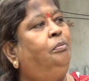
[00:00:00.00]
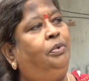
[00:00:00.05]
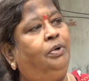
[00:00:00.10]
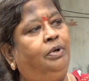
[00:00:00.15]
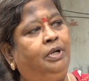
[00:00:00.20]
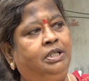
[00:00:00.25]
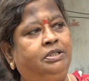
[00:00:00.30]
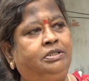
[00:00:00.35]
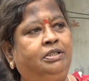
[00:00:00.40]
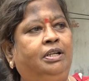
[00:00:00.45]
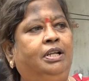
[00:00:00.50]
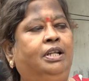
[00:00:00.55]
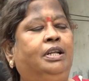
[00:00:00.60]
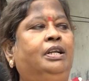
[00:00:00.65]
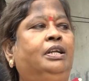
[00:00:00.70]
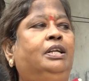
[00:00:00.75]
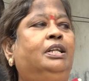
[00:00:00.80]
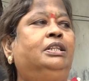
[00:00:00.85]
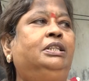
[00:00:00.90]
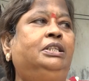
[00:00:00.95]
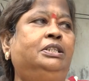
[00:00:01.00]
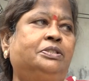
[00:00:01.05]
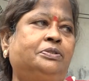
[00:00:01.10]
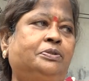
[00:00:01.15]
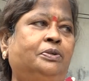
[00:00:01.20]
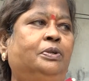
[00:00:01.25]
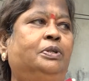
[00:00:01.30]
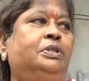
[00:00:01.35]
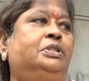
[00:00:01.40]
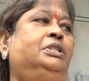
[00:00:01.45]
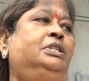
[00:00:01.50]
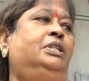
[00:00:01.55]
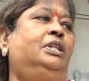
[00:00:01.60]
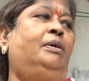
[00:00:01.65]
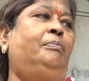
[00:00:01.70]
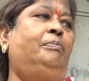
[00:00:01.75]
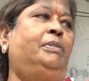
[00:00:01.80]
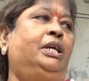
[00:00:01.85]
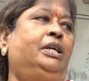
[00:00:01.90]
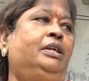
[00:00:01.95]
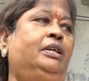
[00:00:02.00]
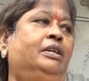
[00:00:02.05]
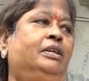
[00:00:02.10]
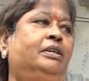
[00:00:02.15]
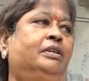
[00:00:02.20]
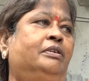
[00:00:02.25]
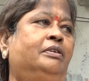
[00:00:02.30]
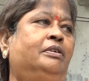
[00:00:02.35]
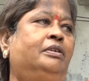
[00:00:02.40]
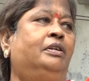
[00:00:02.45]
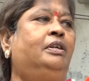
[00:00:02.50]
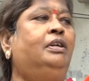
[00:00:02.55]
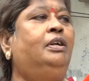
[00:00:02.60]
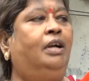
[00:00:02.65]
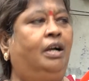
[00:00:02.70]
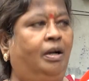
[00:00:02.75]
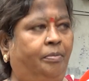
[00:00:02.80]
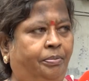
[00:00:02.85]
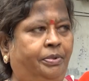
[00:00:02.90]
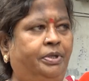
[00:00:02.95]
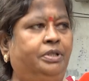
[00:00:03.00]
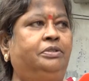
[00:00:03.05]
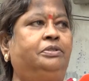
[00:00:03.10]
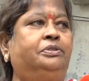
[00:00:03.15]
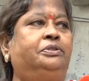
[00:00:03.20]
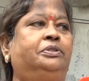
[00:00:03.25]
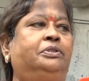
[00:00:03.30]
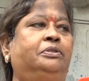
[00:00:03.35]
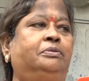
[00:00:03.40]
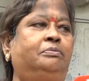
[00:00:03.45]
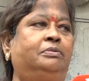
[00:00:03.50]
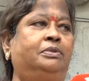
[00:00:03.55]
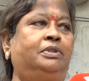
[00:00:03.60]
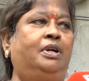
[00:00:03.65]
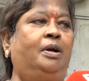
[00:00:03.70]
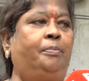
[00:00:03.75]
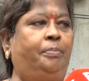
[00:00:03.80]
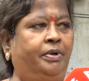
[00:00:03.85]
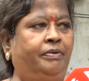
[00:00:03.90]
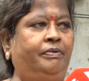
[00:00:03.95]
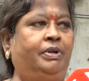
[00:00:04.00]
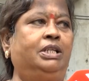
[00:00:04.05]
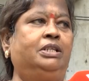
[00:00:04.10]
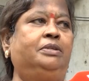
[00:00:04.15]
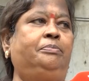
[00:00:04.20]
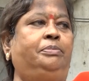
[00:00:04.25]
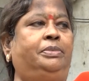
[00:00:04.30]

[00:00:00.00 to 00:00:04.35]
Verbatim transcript: పోలీసు వాళ్ళని రిటర్న్ తీసుకొని వచ్చింది అమ్మాయి అప్పుడు చూసి అప్పుడు వాళ్ళు